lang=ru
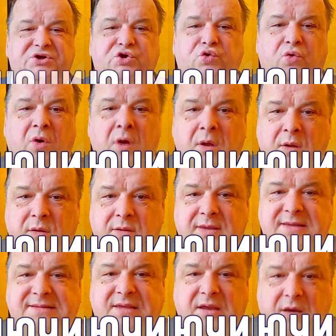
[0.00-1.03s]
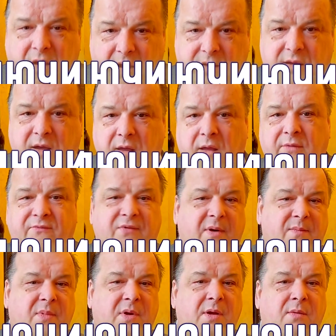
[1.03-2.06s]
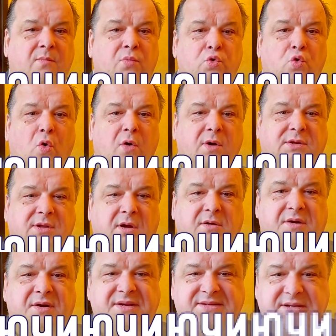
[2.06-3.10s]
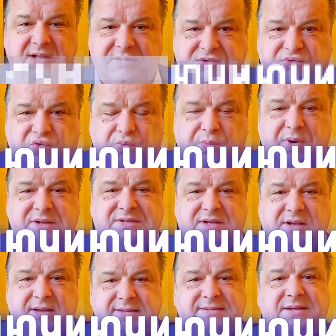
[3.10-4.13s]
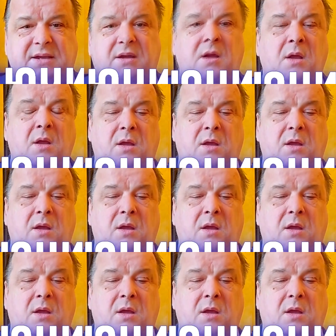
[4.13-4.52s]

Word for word: что не зря я вам много так рассказывал про сказки,